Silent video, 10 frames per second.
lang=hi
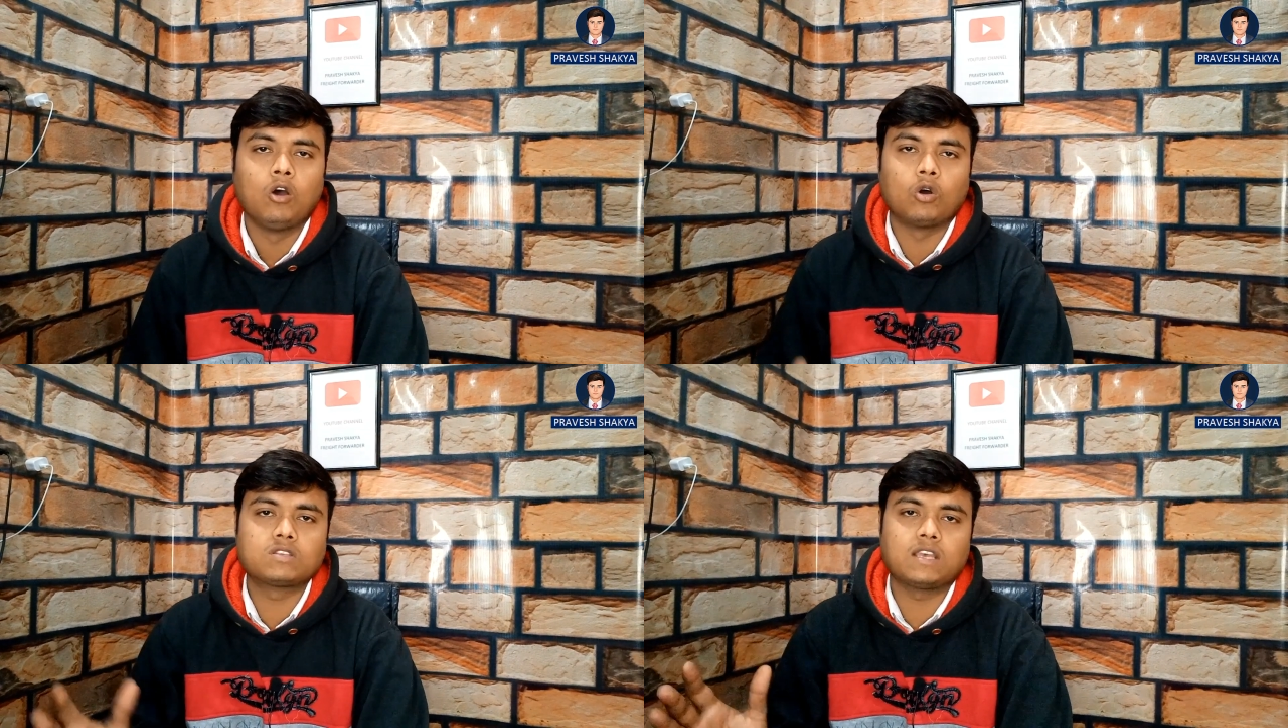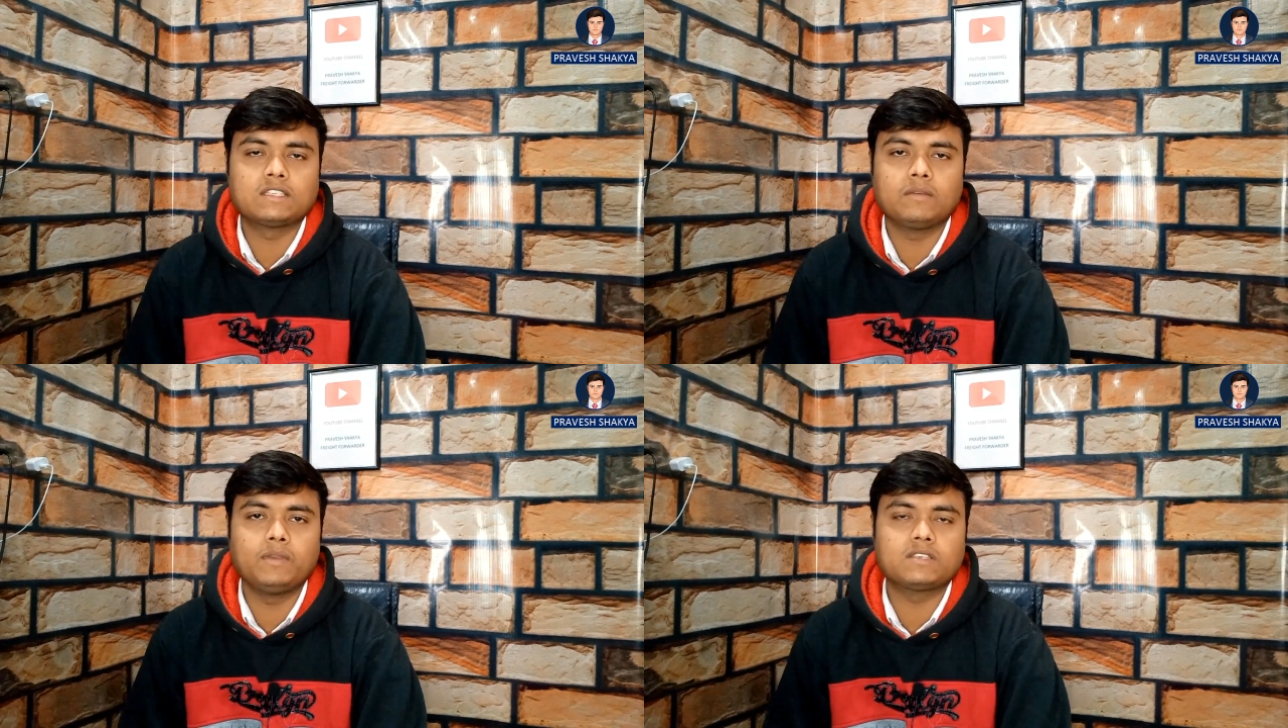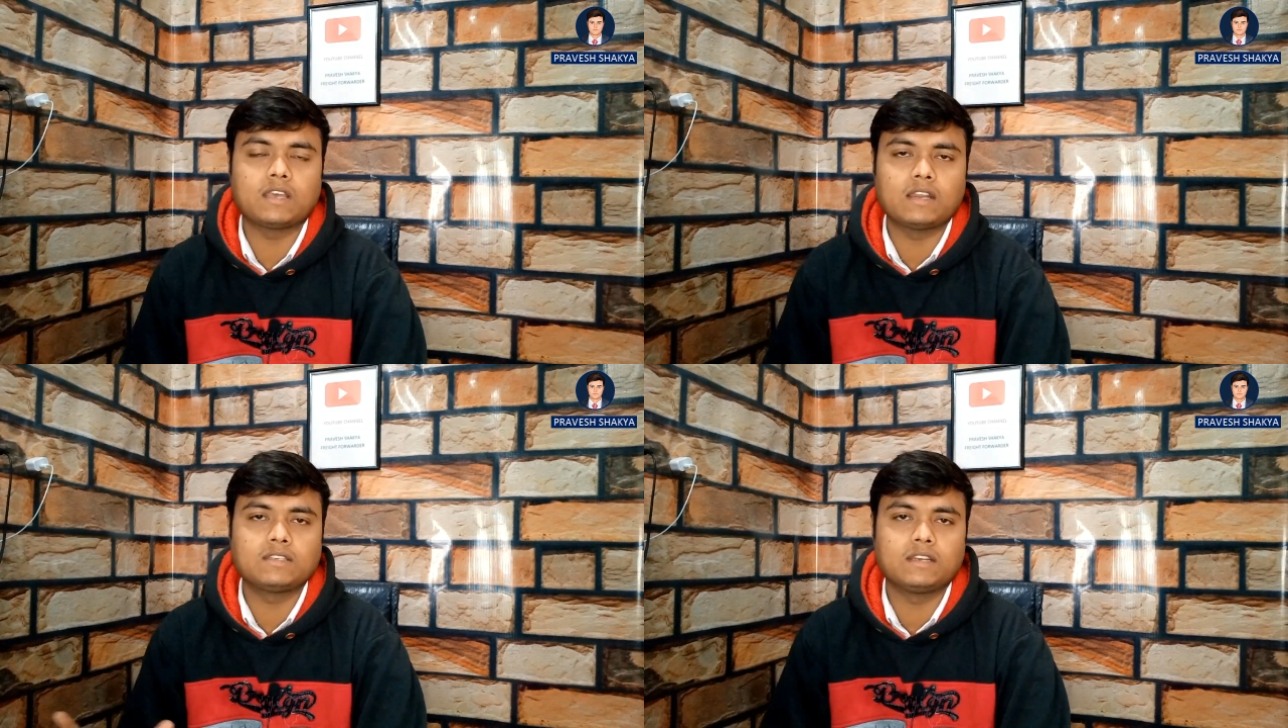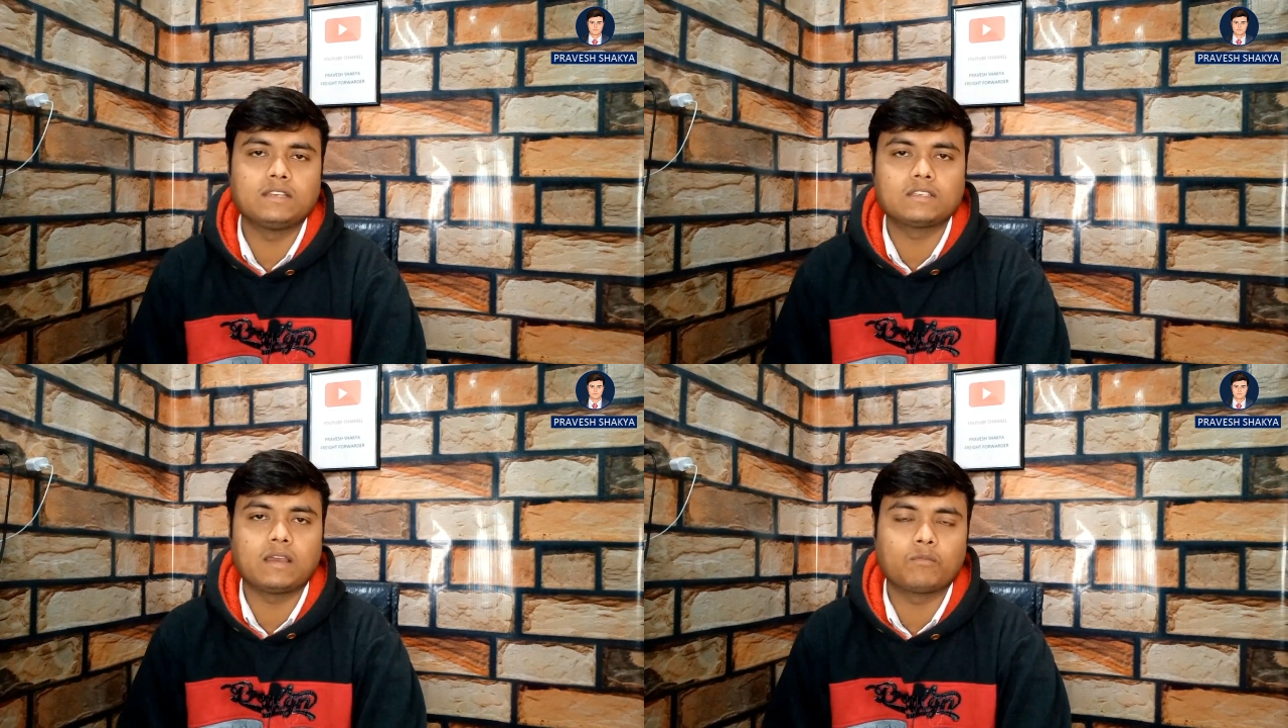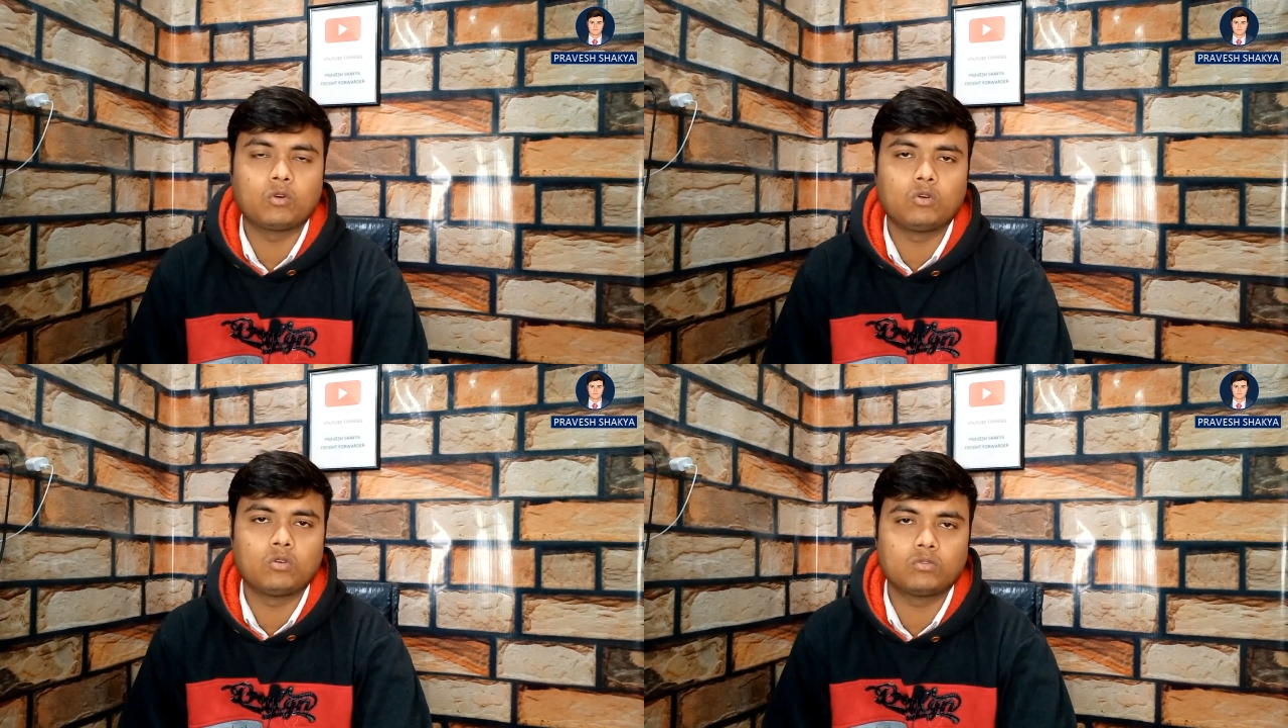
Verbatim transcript: और जैसे भी सारा चार्जेस आपको